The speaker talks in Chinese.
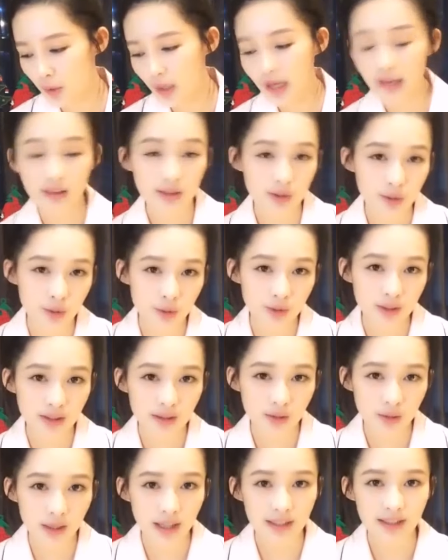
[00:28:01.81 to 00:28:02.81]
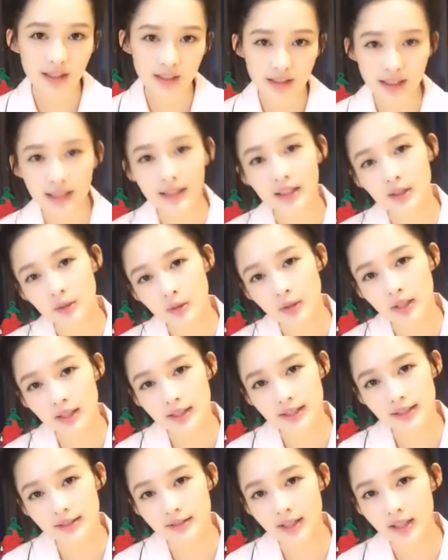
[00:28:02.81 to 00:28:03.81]
年如果有好的综艺的话，当然
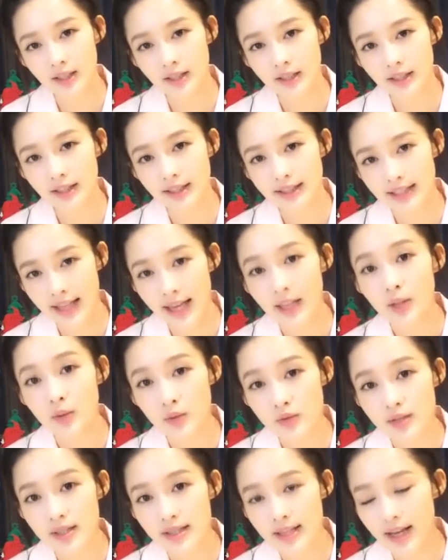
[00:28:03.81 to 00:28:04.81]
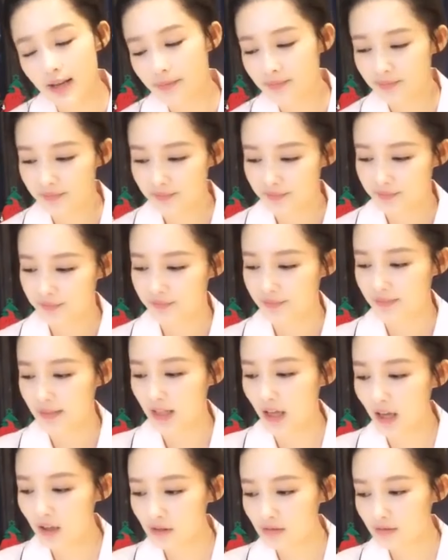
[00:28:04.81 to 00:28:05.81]
也会希望可以参与一下。
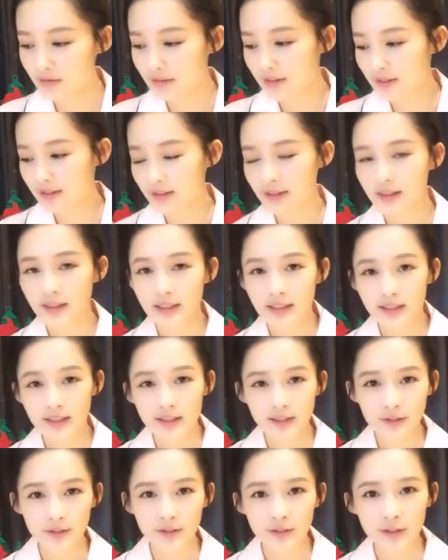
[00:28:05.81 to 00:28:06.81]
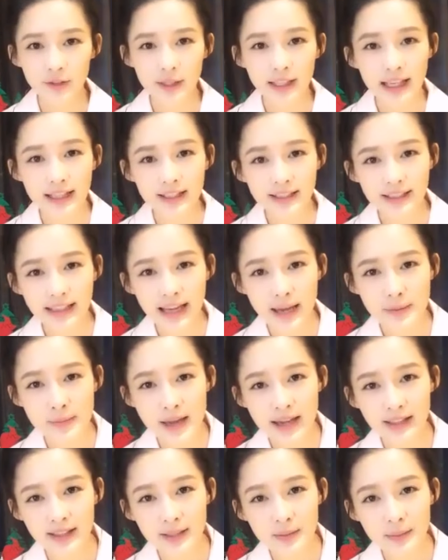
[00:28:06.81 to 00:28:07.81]
好，回答的
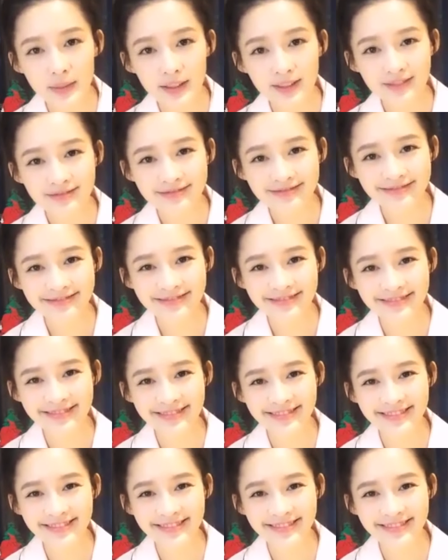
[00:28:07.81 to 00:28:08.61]
你还满意吗？